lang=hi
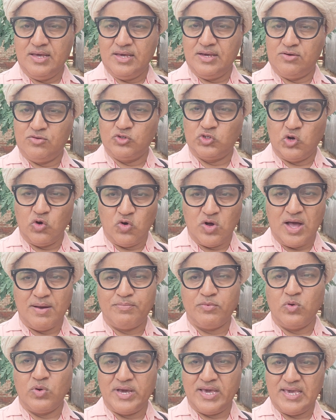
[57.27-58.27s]
कुछ लोग
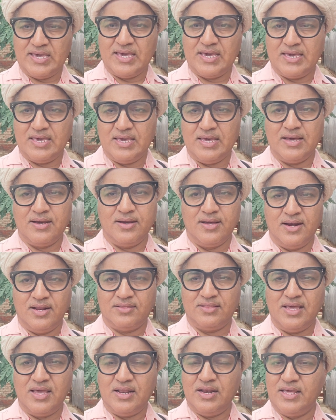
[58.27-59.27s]
आपको कहेंगे कि यहाँ
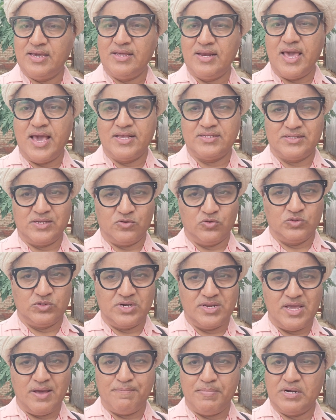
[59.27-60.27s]
गलत है लेकिन ऐसा
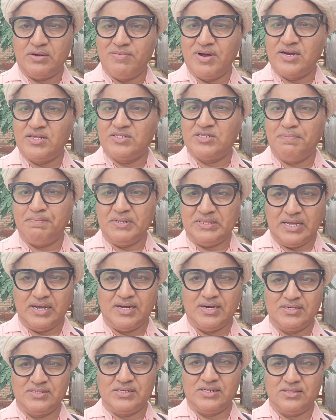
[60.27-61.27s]
कुछ नहीं आप पटवारी से पता
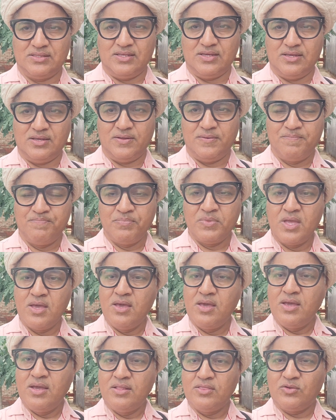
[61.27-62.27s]
कर सकते हैं
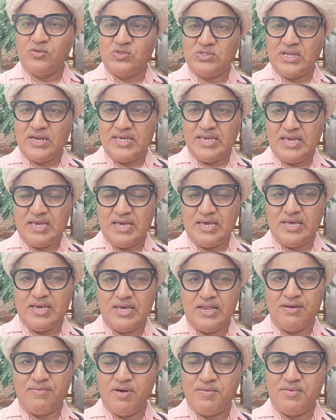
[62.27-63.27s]
तो
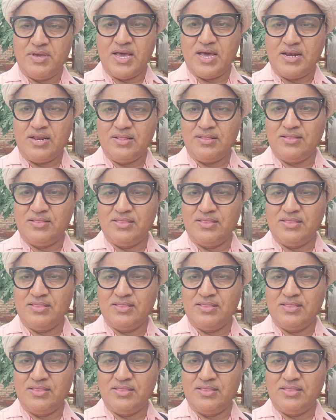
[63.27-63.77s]
चलिए रमा विहार